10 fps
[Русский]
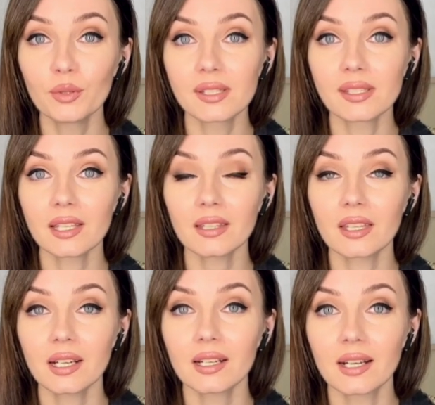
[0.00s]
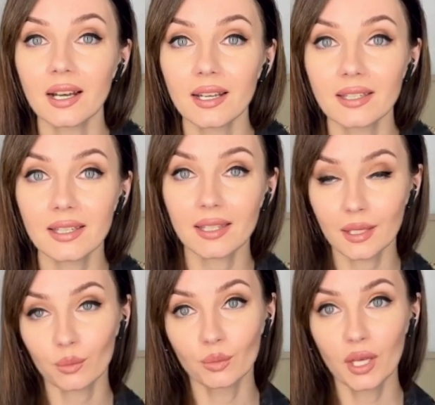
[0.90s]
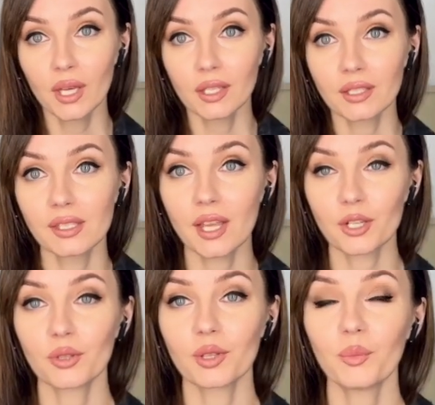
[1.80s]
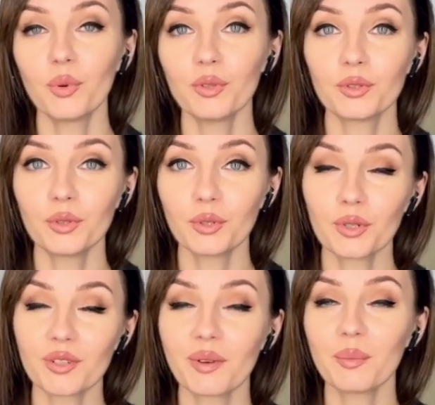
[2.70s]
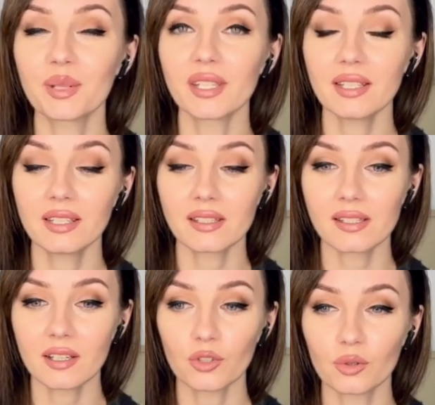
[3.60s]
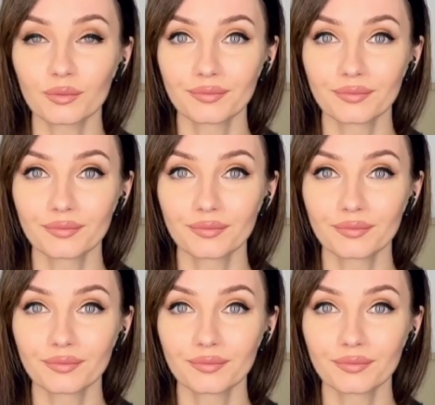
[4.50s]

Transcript: содроганием. Не знаю, что там будет, но тоже вам обязательно расскажу.